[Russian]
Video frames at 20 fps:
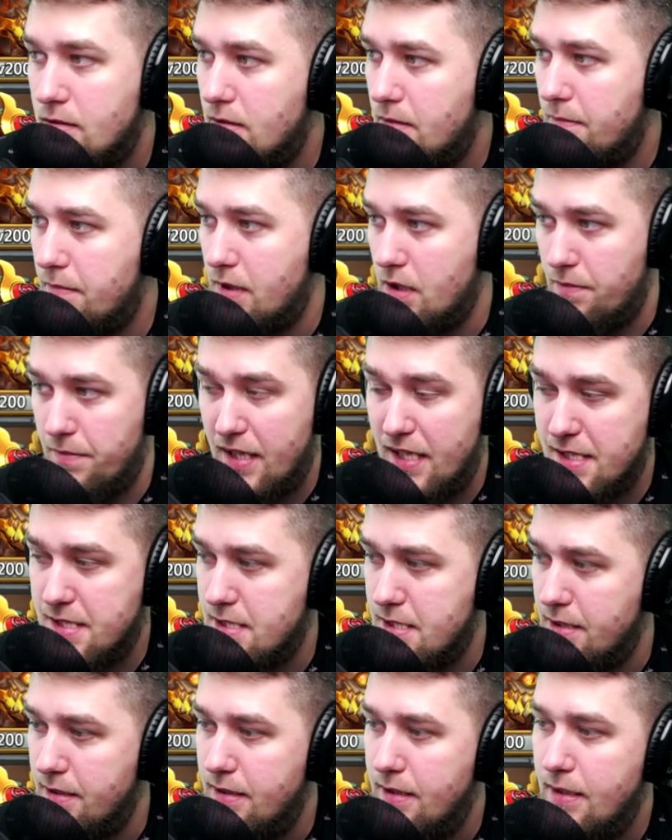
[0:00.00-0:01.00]

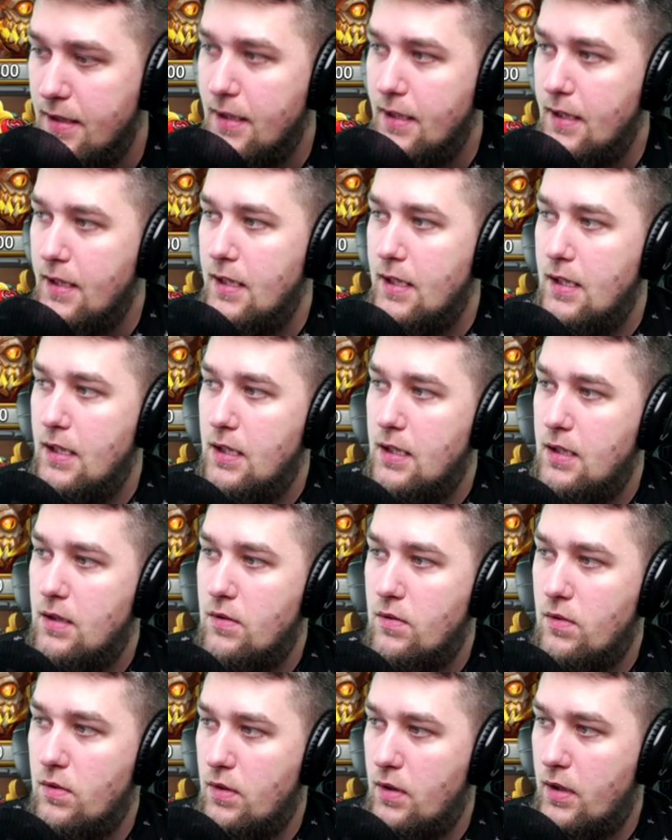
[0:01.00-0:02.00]
понимаете?
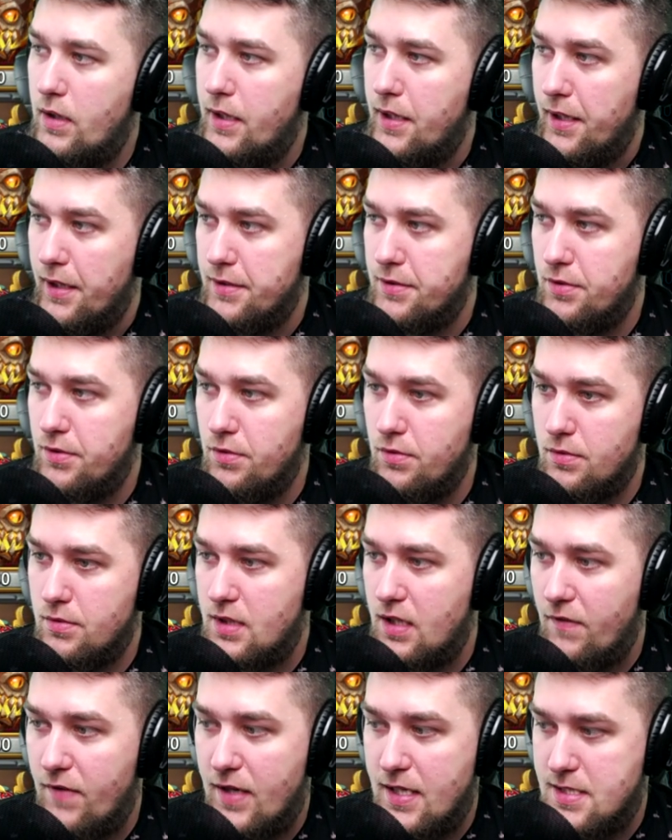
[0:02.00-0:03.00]
Ой, ну,
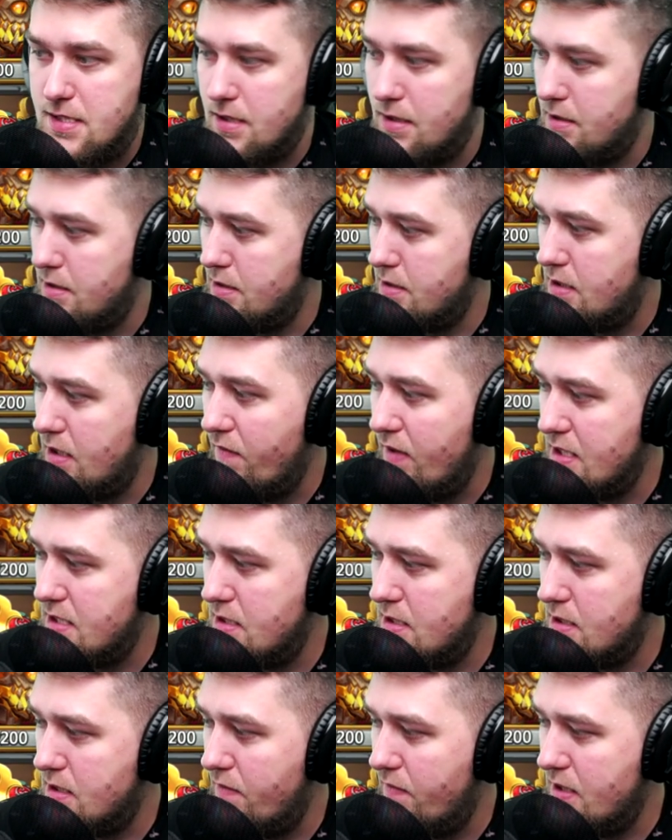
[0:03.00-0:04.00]
давайте, давай,
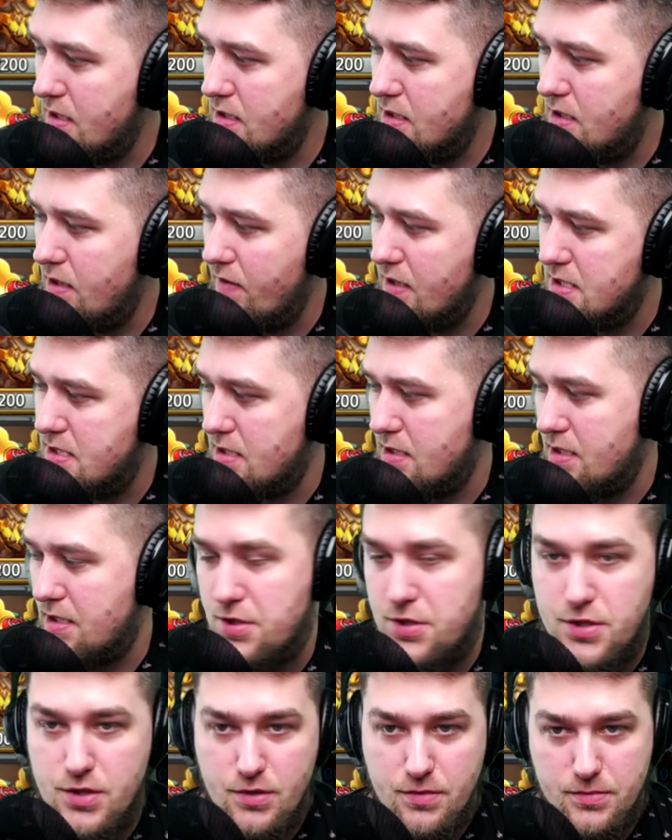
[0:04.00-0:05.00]
давай, давайте
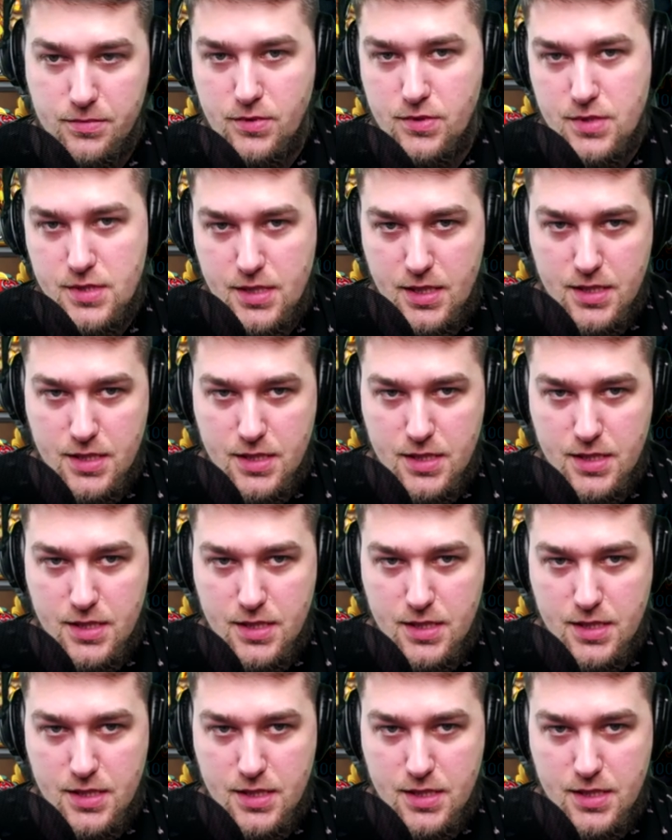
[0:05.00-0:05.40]
начнем, друзья.